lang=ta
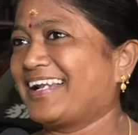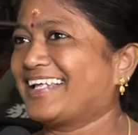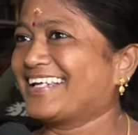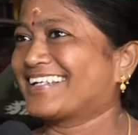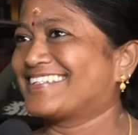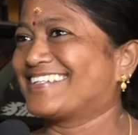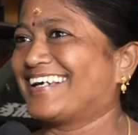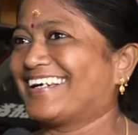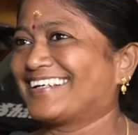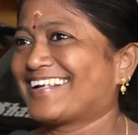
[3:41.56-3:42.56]
நல்லா தான் இருந்தது
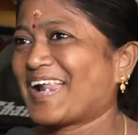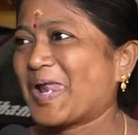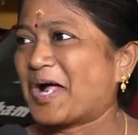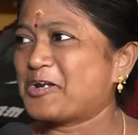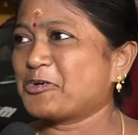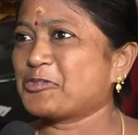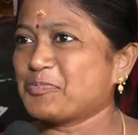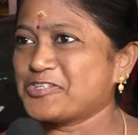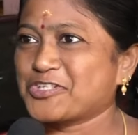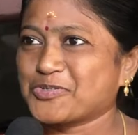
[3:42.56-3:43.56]
அனிருத்
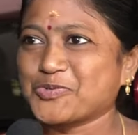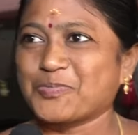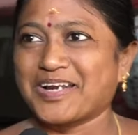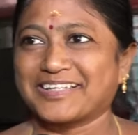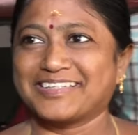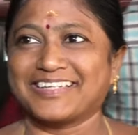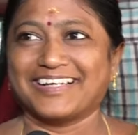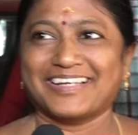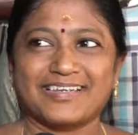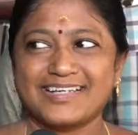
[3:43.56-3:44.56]
மியூசிக் சூப்பராக இருந்தது
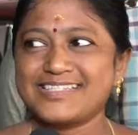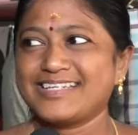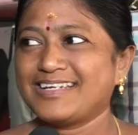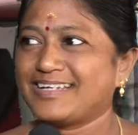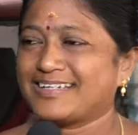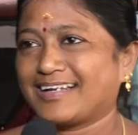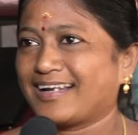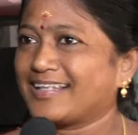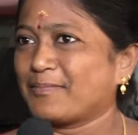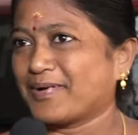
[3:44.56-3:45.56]
ரஜினி
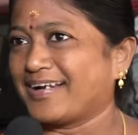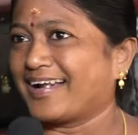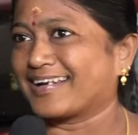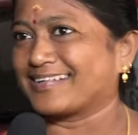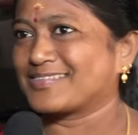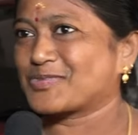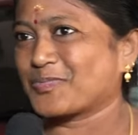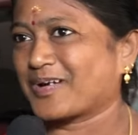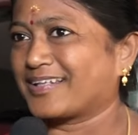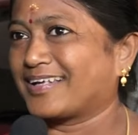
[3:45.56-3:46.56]
நல்லா தான் பண்ணார் சூப்பராக